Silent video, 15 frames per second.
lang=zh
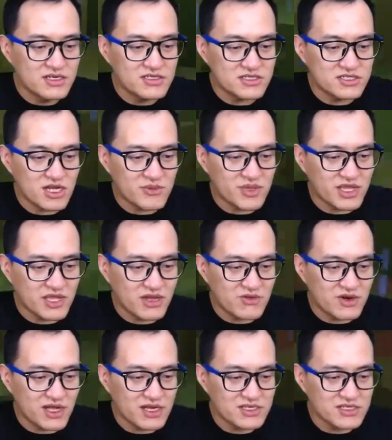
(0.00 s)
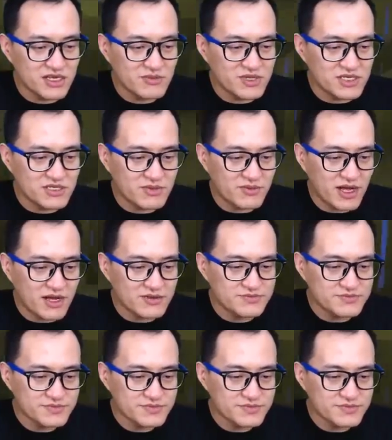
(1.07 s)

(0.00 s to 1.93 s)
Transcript: 这上面呢，我来看这上面是什么啊？